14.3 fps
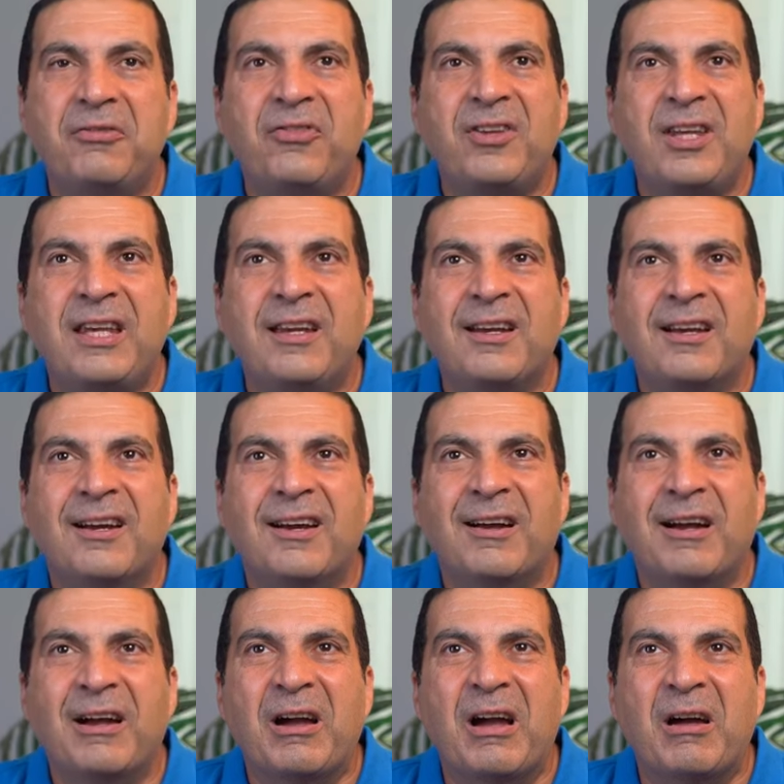نفسي
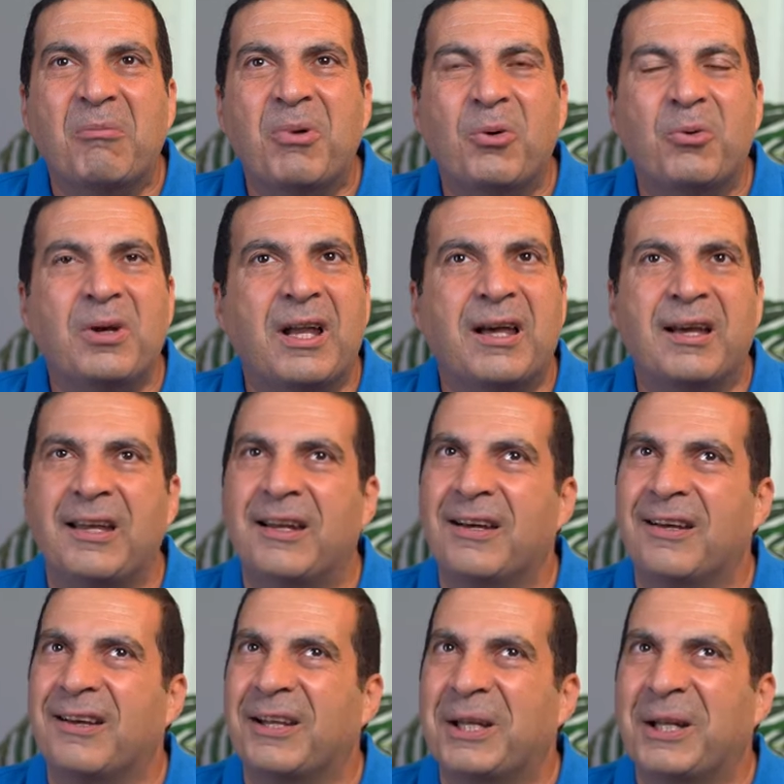بقول لا
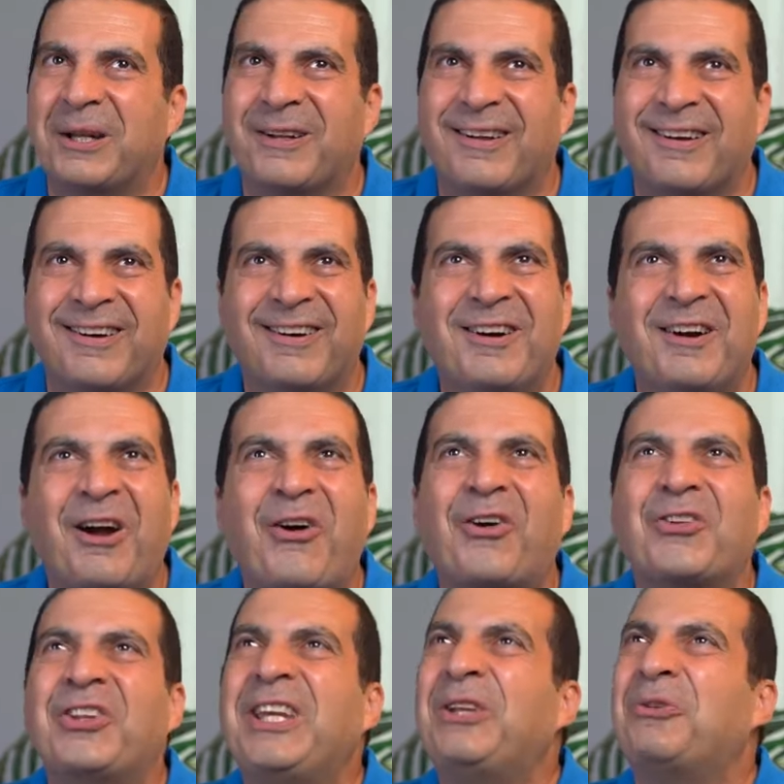اله الا الله
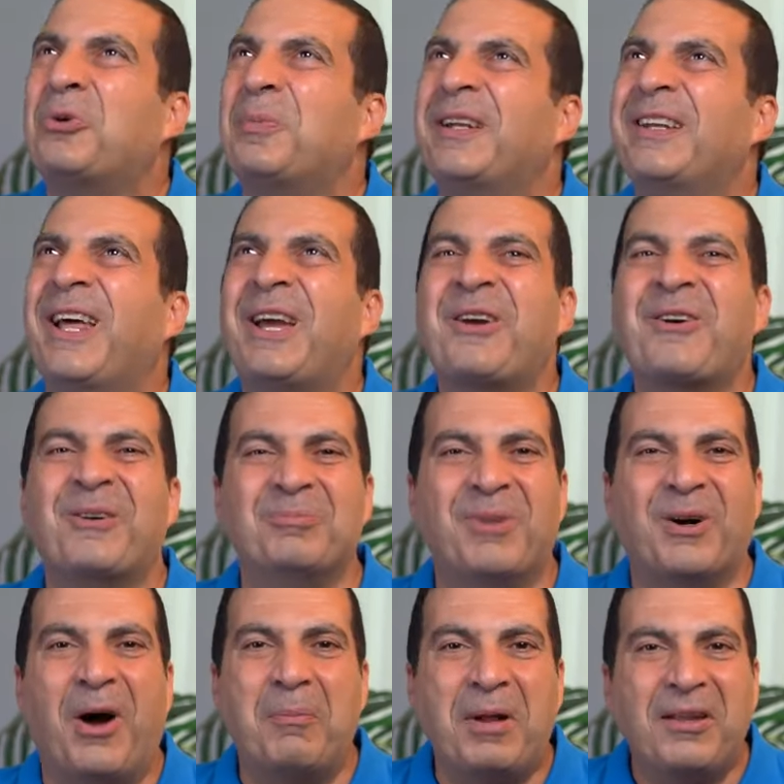رضيت بالله
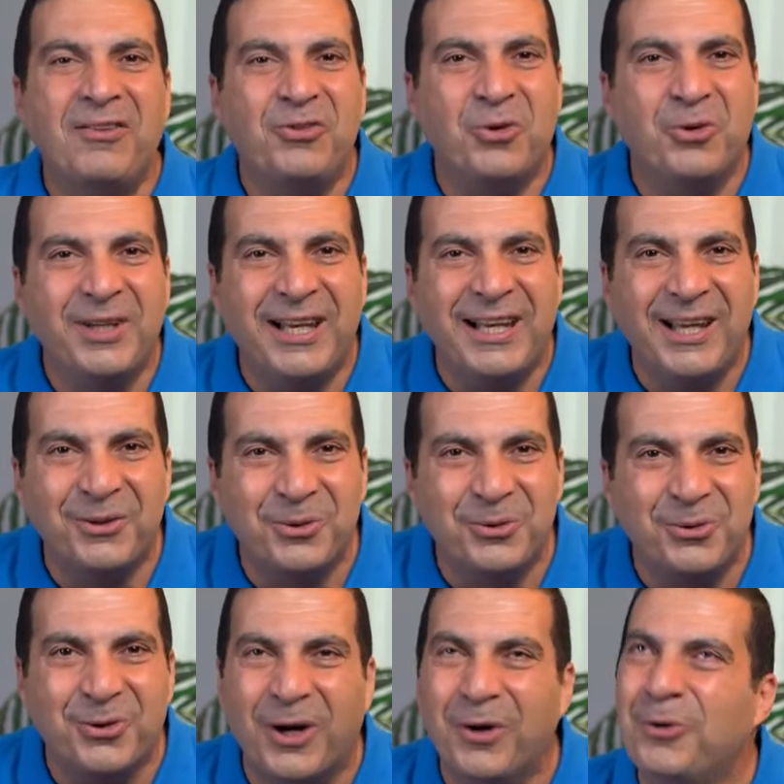ربا وعبد العزيز يقول لي ليه يا
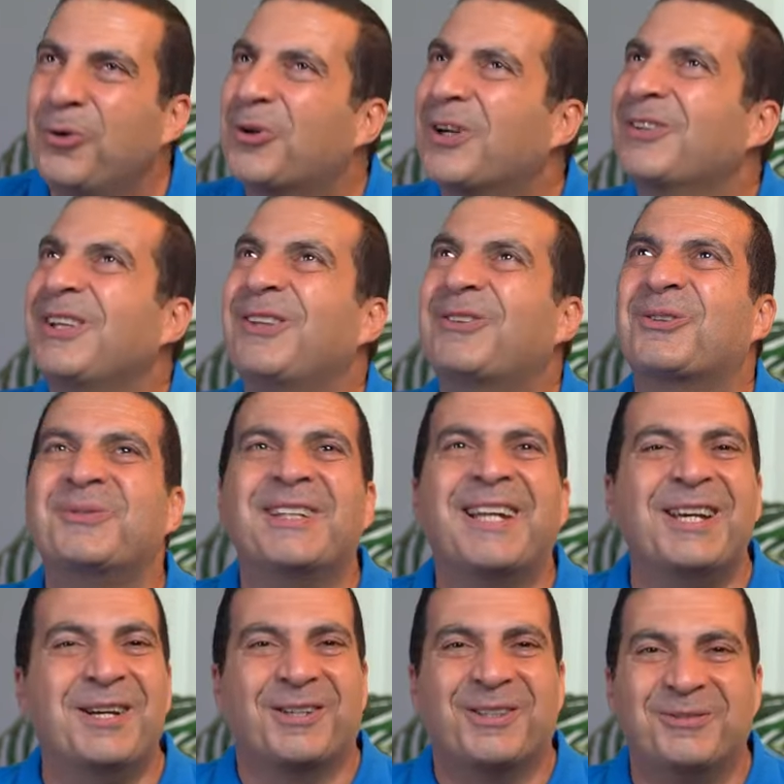دكتور اقول له رضيت
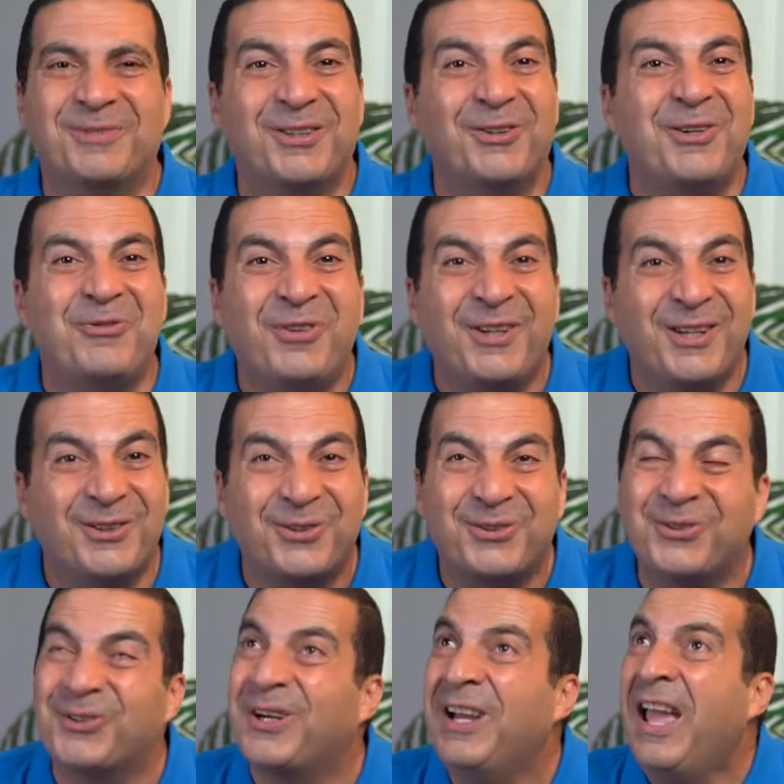بالله ربا يقول لي في ايه يا
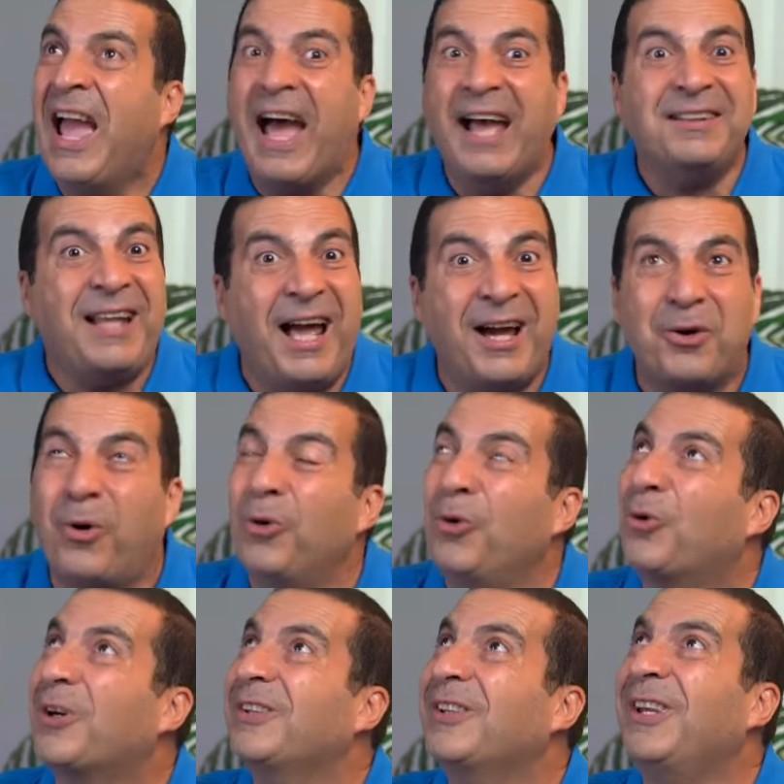دكتور اضحك واقول
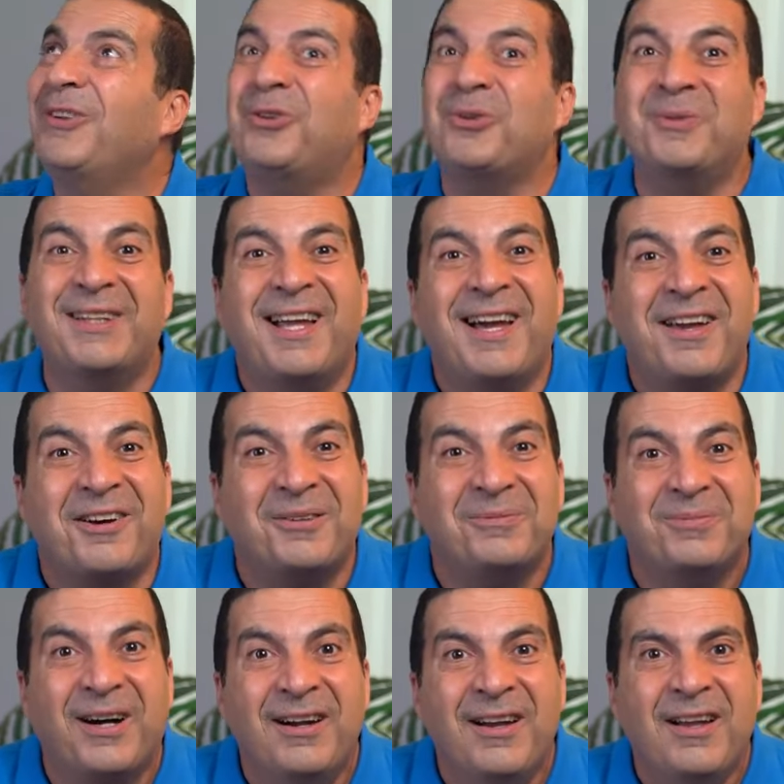له رضيت بالله
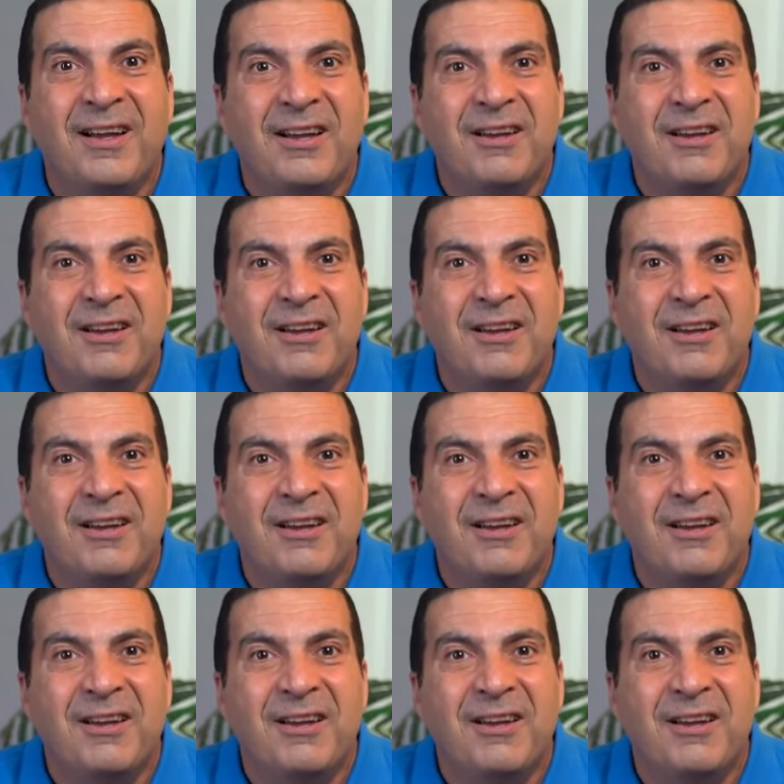ربا